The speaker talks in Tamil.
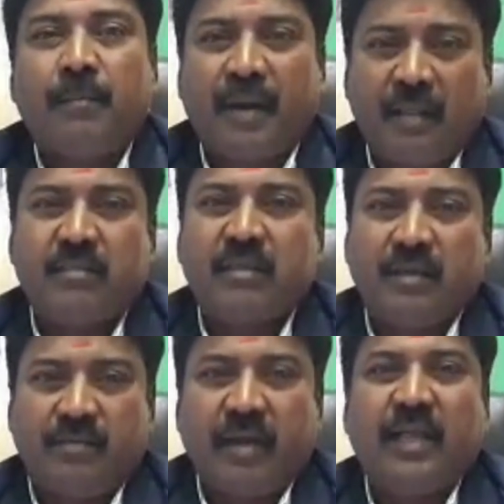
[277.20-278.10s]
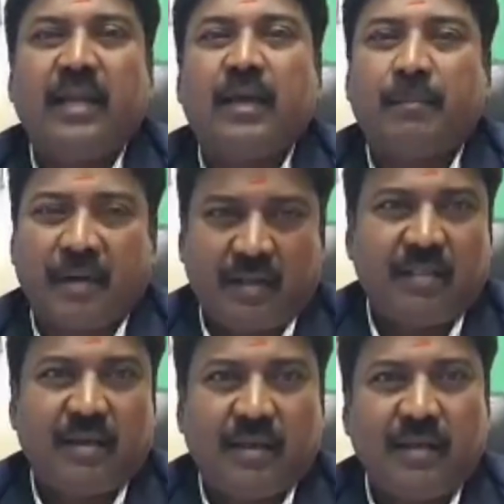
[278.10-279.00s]
படித்த வேலையில்லா
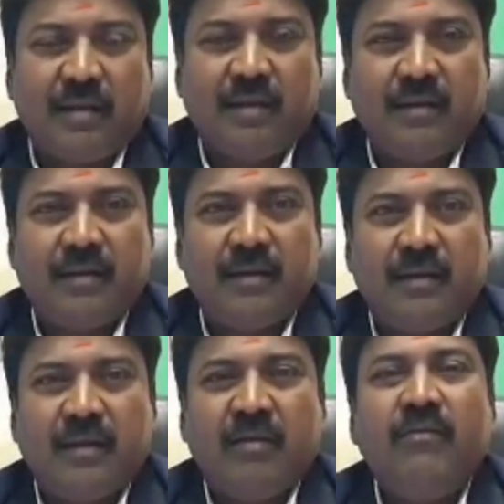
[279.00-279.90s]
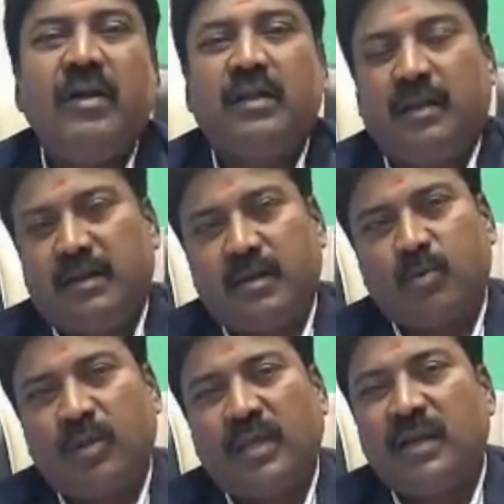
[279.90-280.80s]
பட்டதாரிகள் வீட்டில்
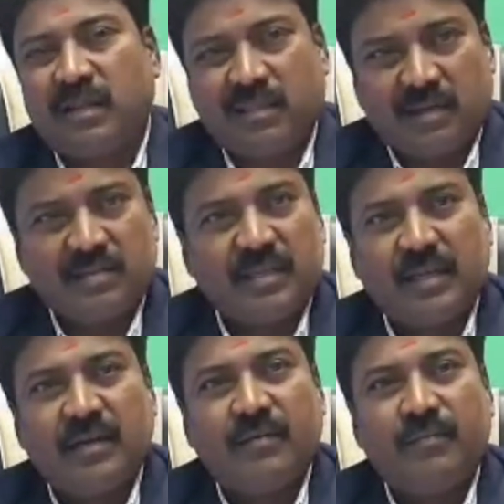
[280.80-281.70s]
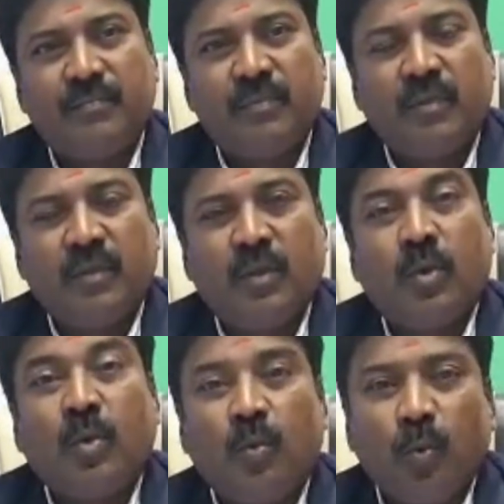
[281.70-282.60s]
இருக்கக்கூடிய இல்லத்தரசிகள்
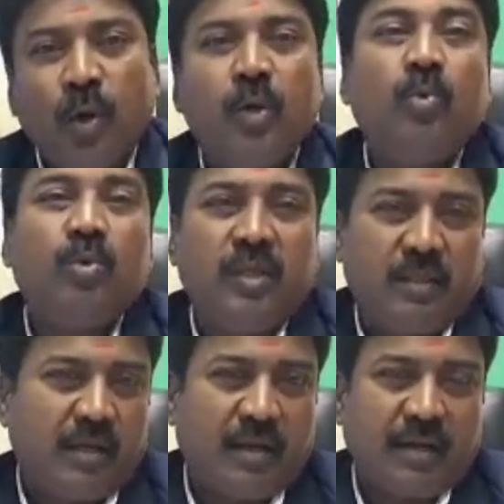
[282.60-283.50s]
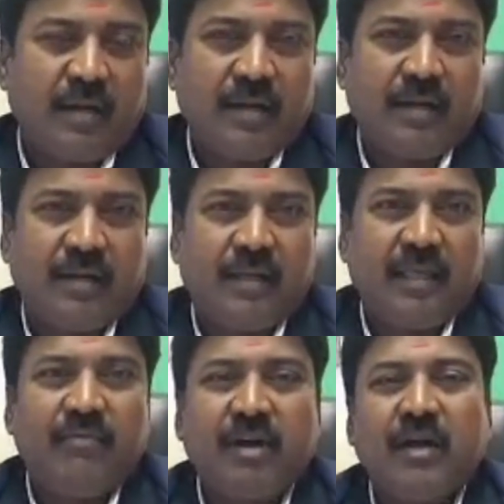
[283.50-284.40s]
ஓய்வூதியதாரர்கள்
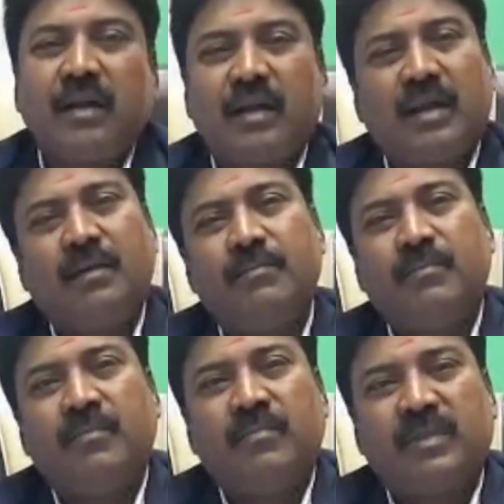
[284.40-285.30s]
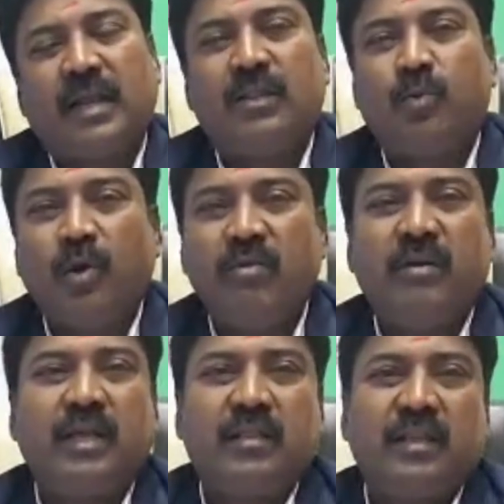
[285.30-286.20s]
இவர்கள் எல்லாம் தனது ஓய்வு
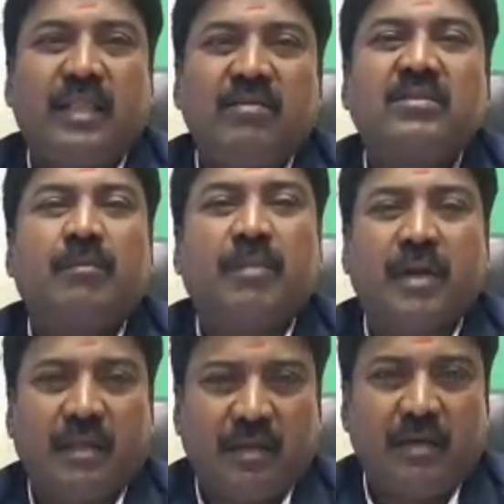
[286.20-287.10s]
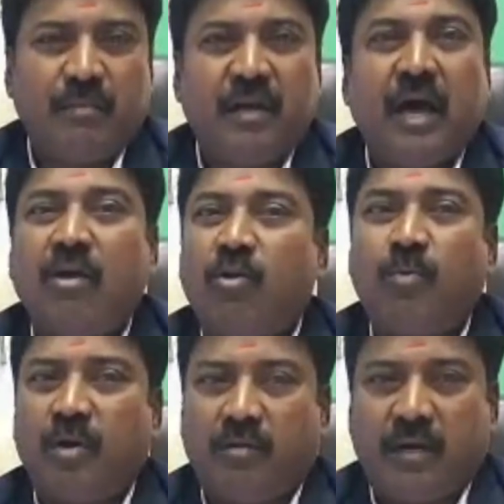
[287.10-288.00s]
நேரத்தில் ஏதாவது சம்பாதிக்கலாம் அப்படின்னு
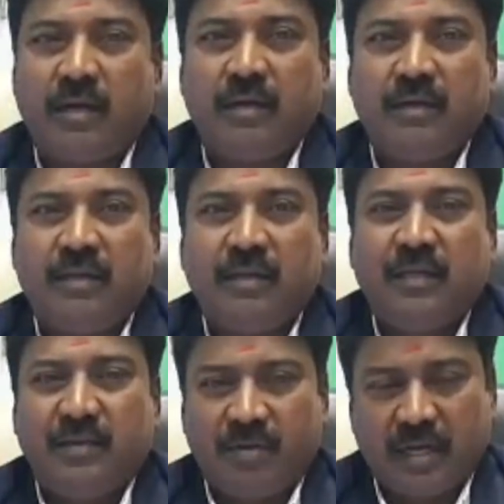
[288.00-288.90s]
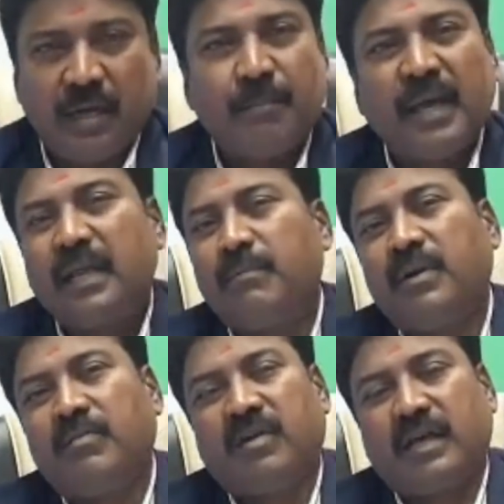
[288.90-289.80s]
ஆர்வம் உள்ளவர்கள் இவங்கெல்லாம்
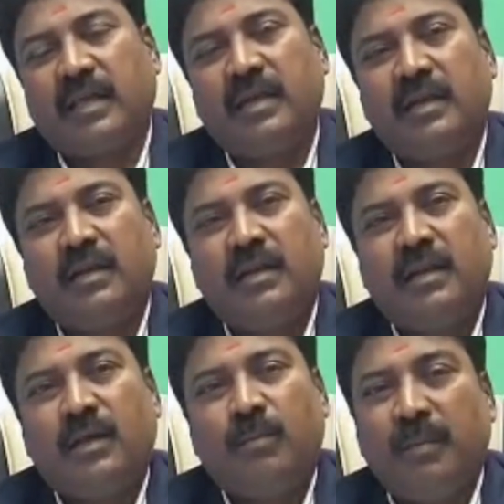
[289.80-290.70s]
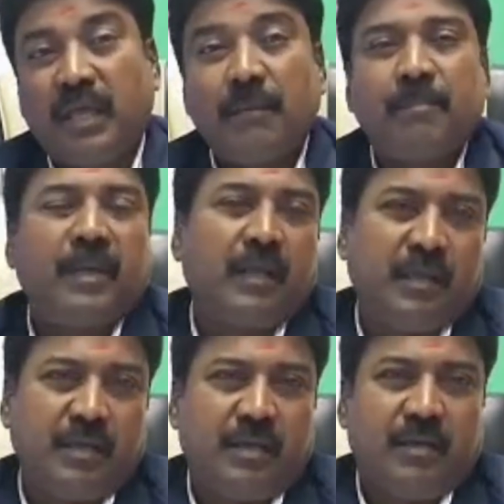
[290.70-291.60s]
பயன்பெறும் வகையில் மிகப்பெரிய